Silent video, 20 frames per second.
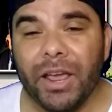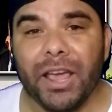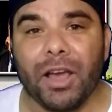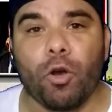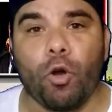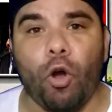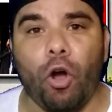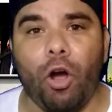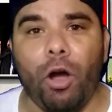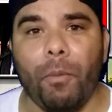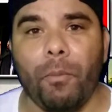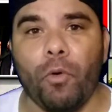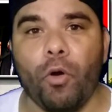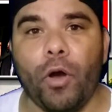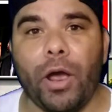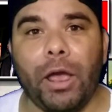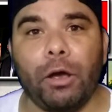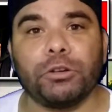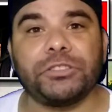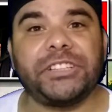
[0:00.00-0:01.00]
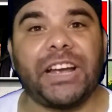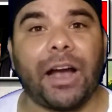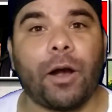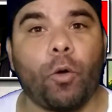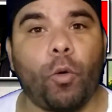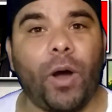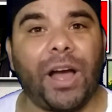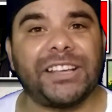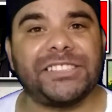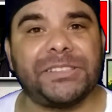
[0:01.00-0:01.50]
E como eu já
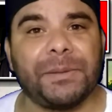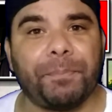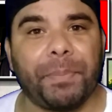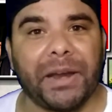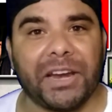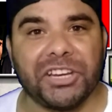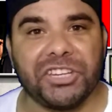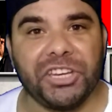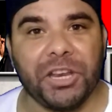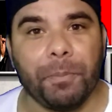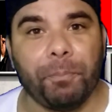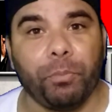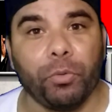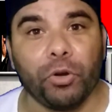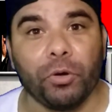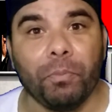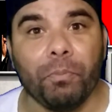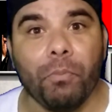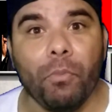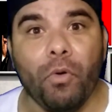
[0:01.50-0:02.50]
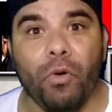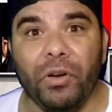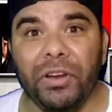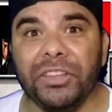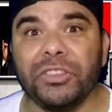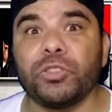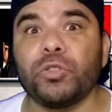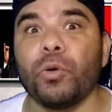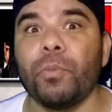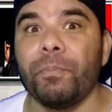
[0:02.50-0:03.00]
quase perdi por
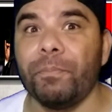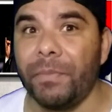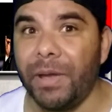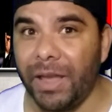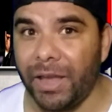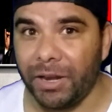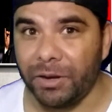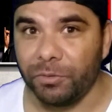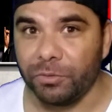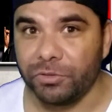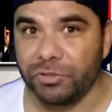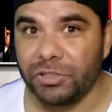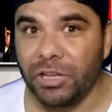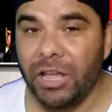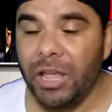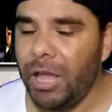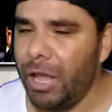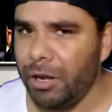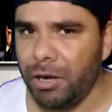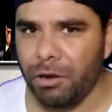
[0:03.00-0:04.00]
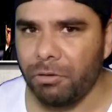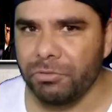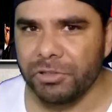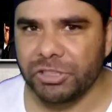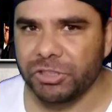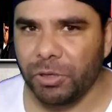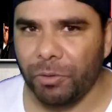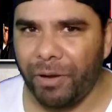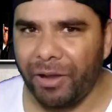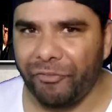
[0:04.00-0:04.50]
muito menos, eu não
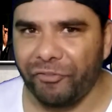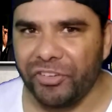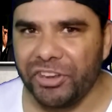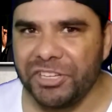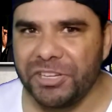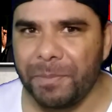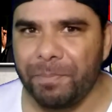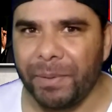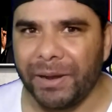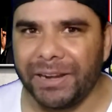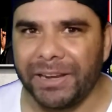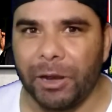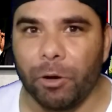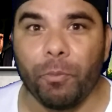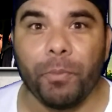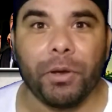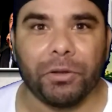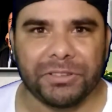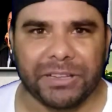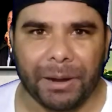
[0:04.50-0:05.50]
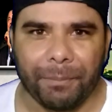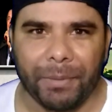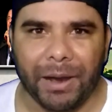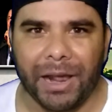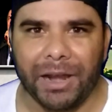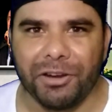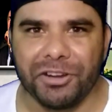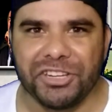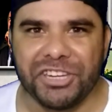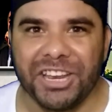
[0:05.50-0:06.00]
estou afim de perder o meu
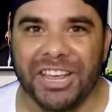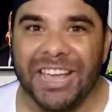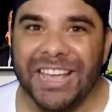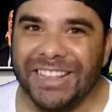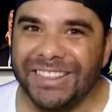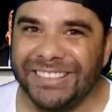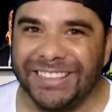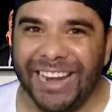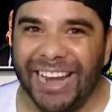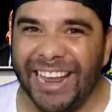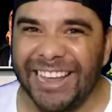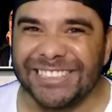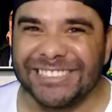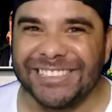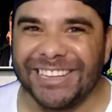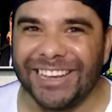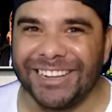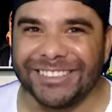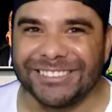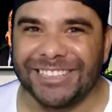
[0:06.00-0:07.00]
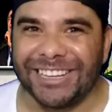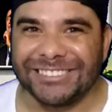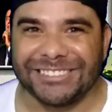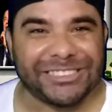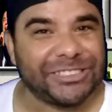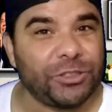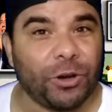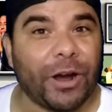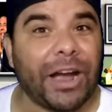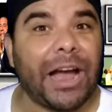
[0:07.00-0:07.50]
trabalho de 3 anos a
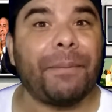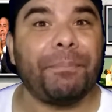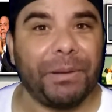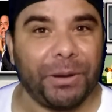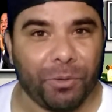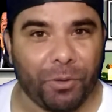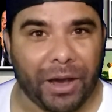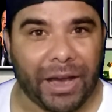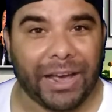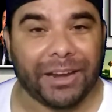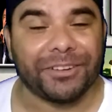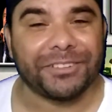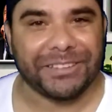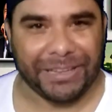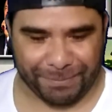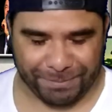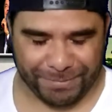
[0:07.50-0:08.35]
se jogar pelo ralo, tá